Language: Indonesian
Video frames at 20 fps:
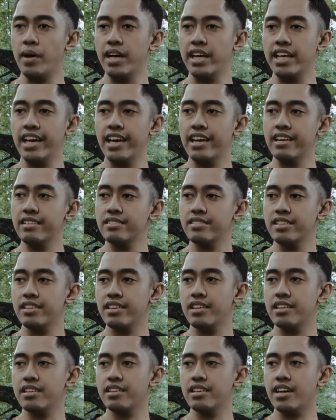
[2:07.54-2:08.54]
bagian
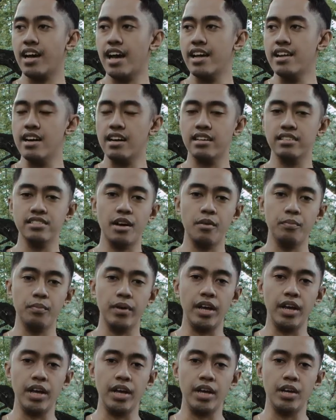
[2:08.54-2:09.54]
kadang
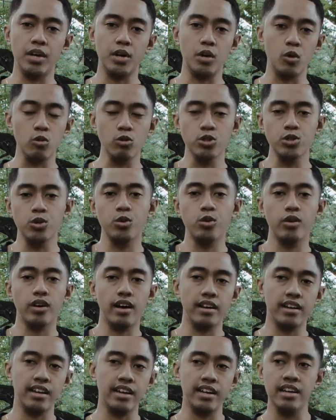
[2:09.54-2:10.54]
sampai rusuh
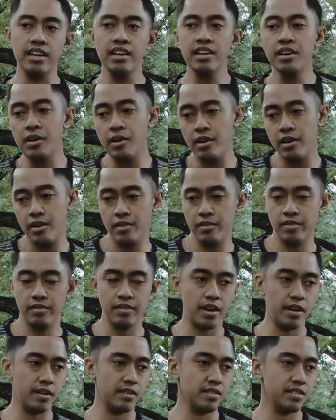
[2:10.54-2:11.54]
karena
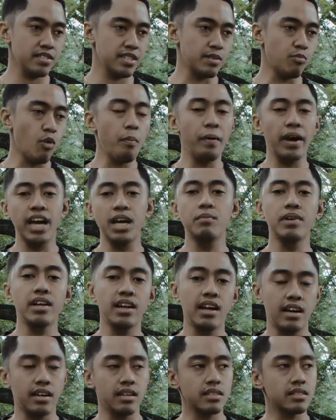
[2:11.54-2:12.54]
semua pengen
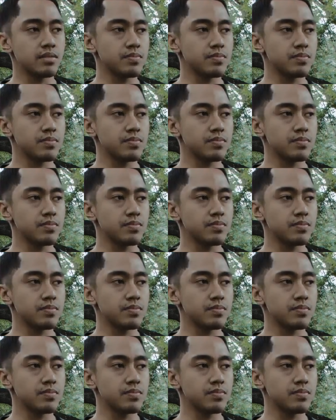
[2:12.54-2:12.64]
menang.